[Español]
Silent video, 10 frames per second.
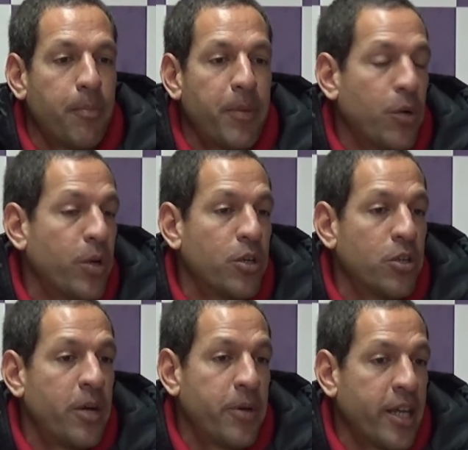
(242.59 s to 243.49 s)
Pero
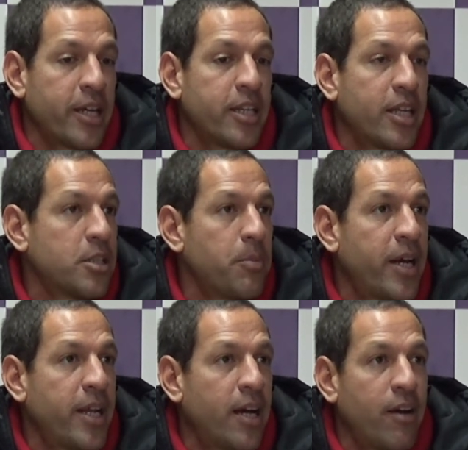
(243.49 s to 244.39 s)
bueno, la verdad que esta
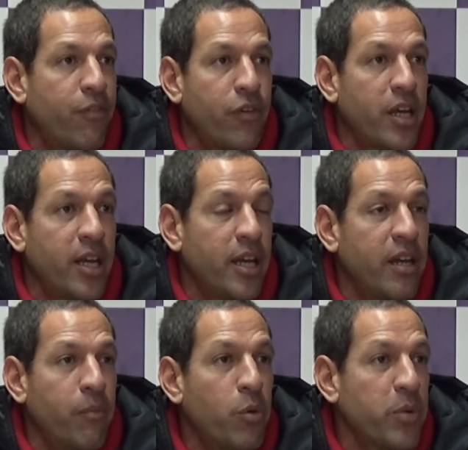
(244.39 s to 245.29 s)
semana
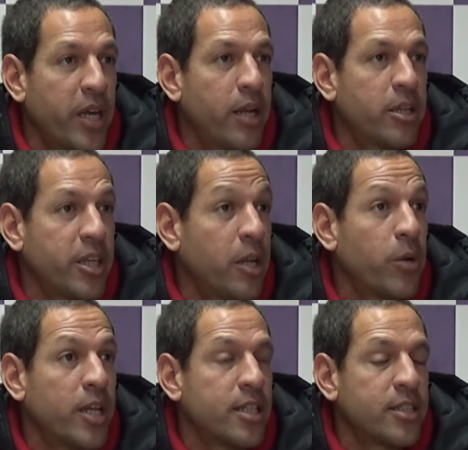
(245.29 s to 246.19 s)
fue muy bien, tiene
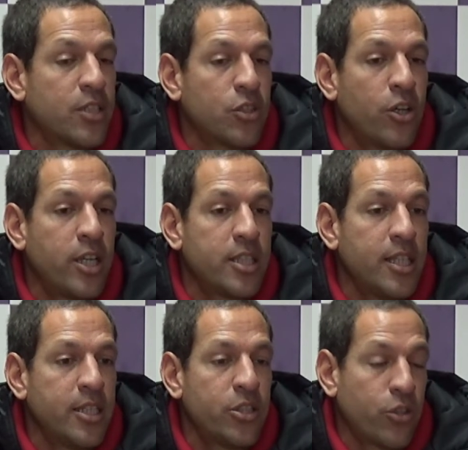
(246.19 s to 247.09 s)
buenas sensaciones
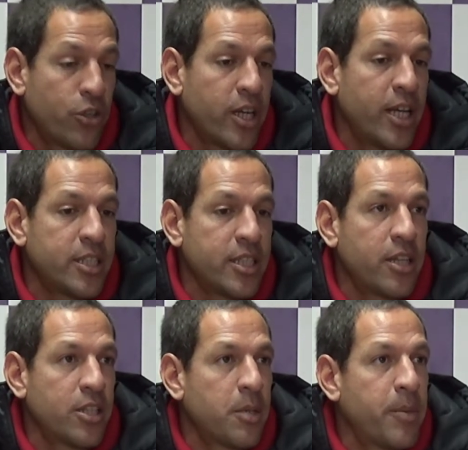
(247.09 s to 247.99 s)
y yo creo que la
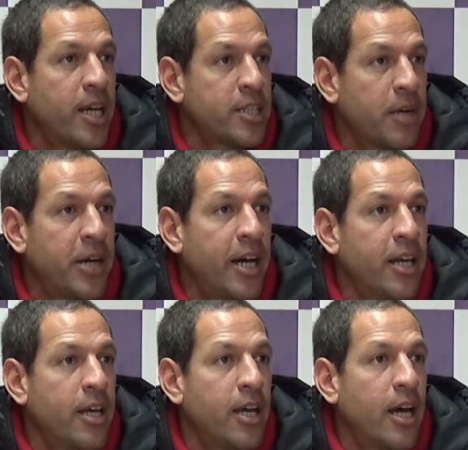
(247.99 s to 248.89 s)
siguiente semana ya va
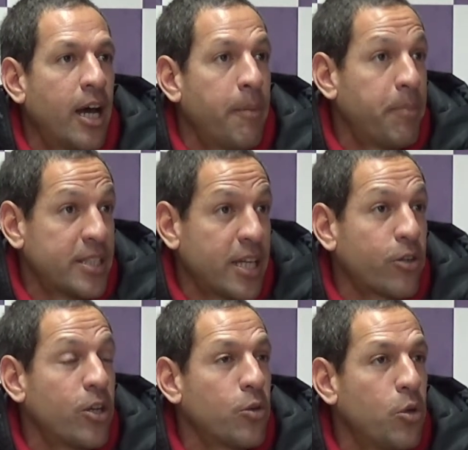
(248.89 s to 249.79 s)
a empezar
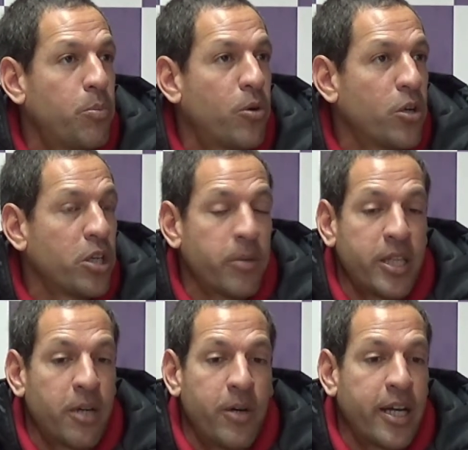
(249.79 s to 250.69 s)
con el grupo y va
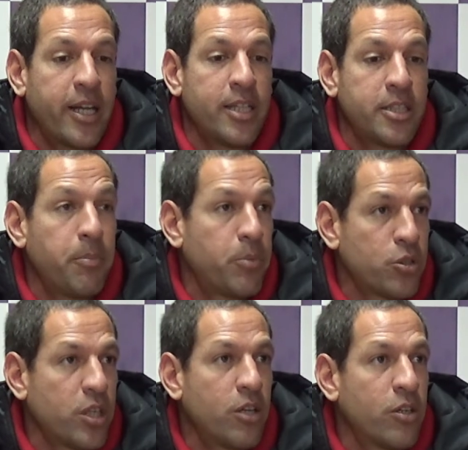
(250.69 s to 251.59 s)
a trabajar el
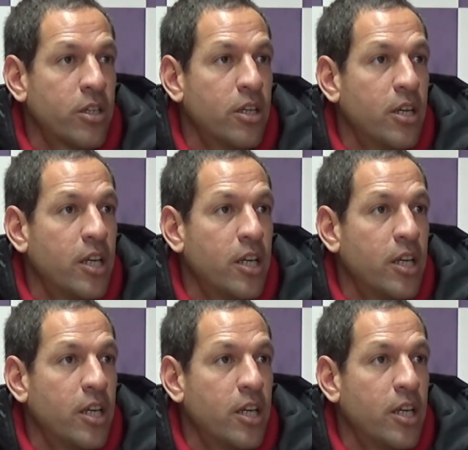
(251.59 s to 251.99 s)
100% con,